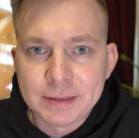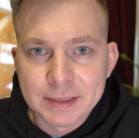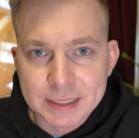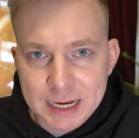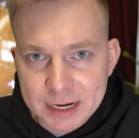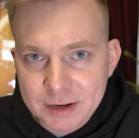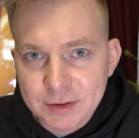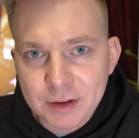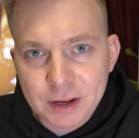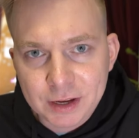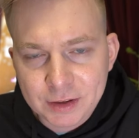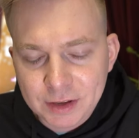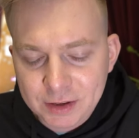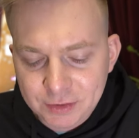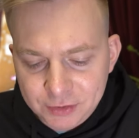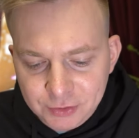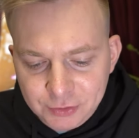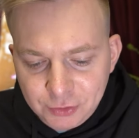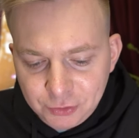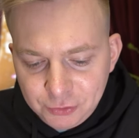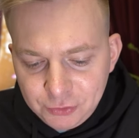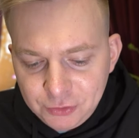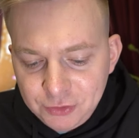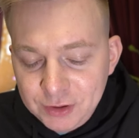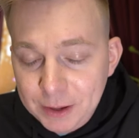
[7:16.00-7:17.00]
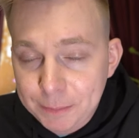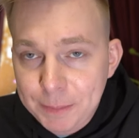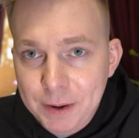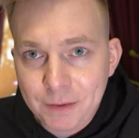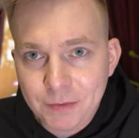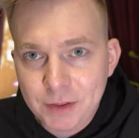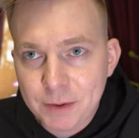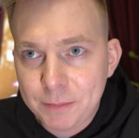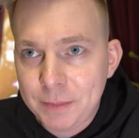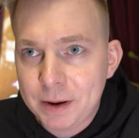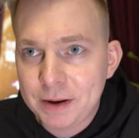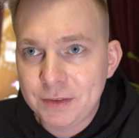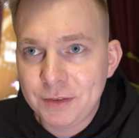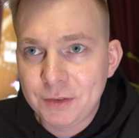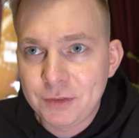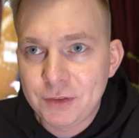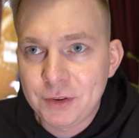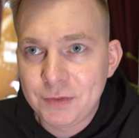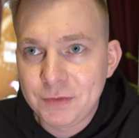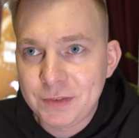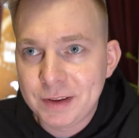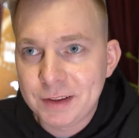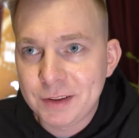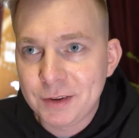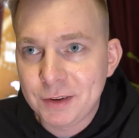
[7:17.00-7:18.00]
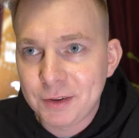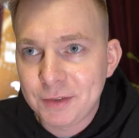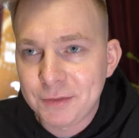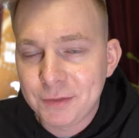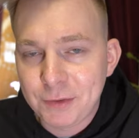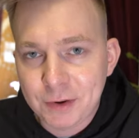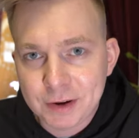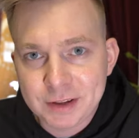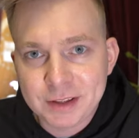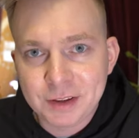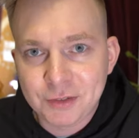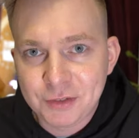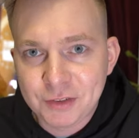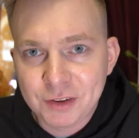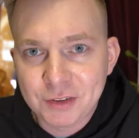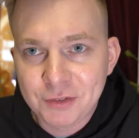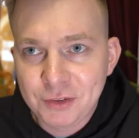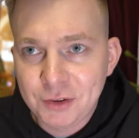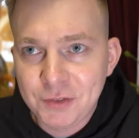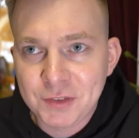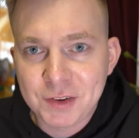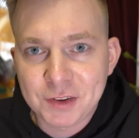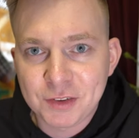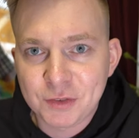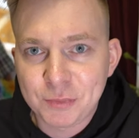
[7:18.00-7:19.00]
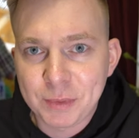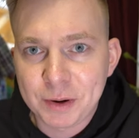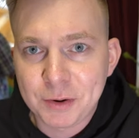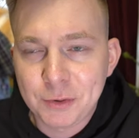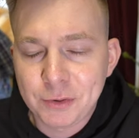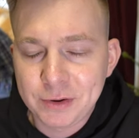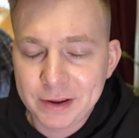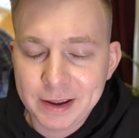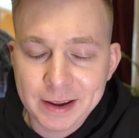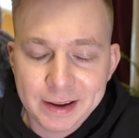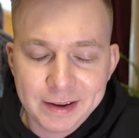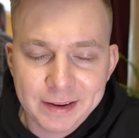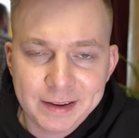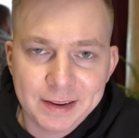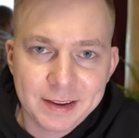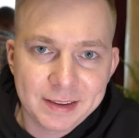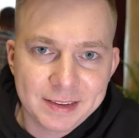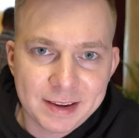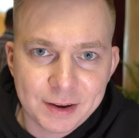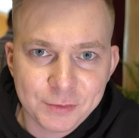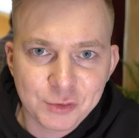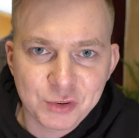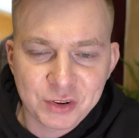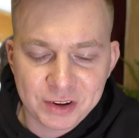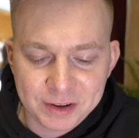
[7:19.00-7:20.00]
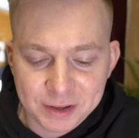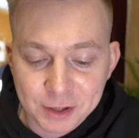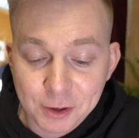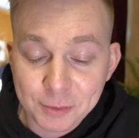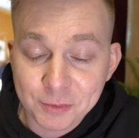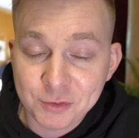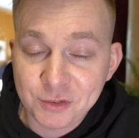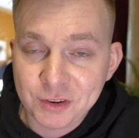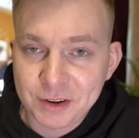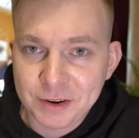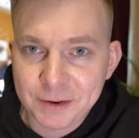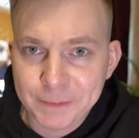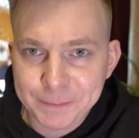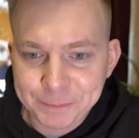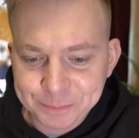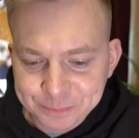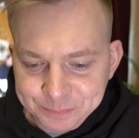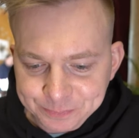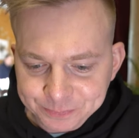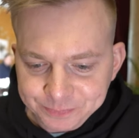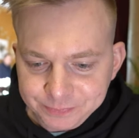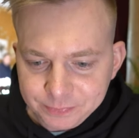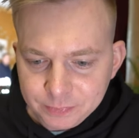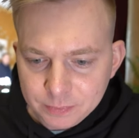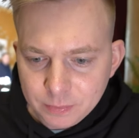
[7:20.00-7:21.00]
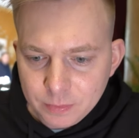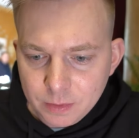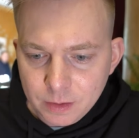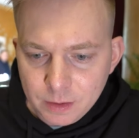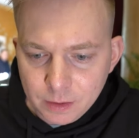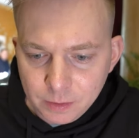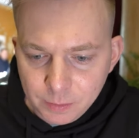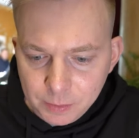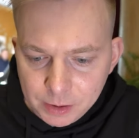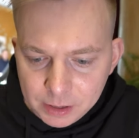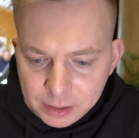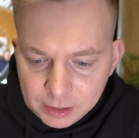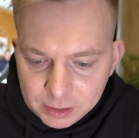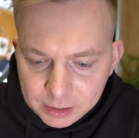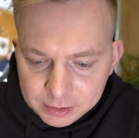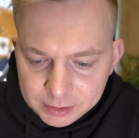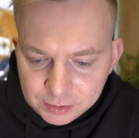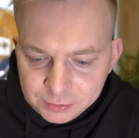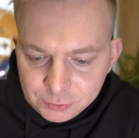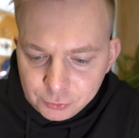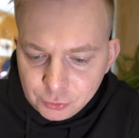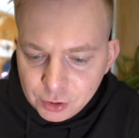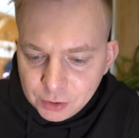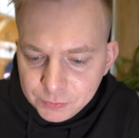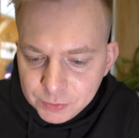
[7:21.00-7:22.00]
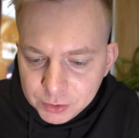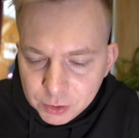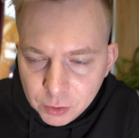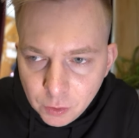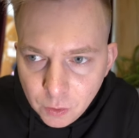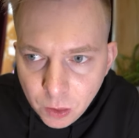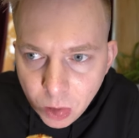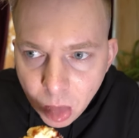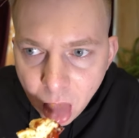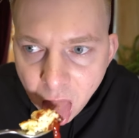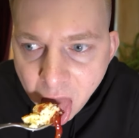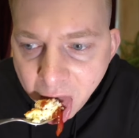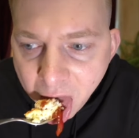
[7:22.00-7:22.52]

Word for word: jak, jak jest coś naprawdę bardzo dziwne, to faktycznie dziwnie smakuje i nie zawsze dobrze. No. Pani z żuraminą.